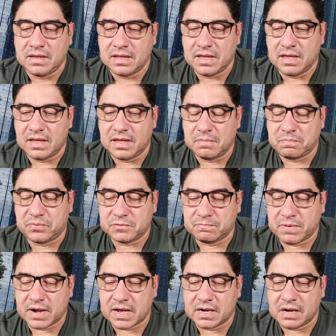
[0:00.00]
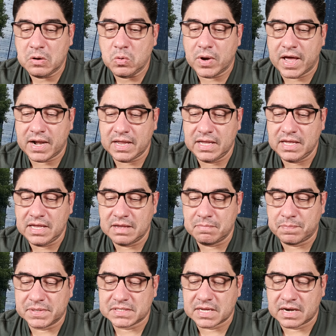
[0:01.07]
eh, pues para agarrar lugar y
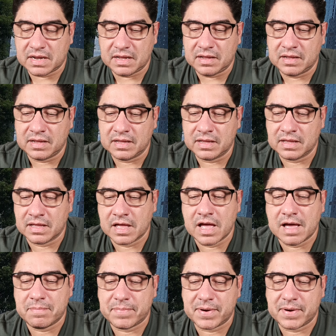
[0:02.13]
empezar a, a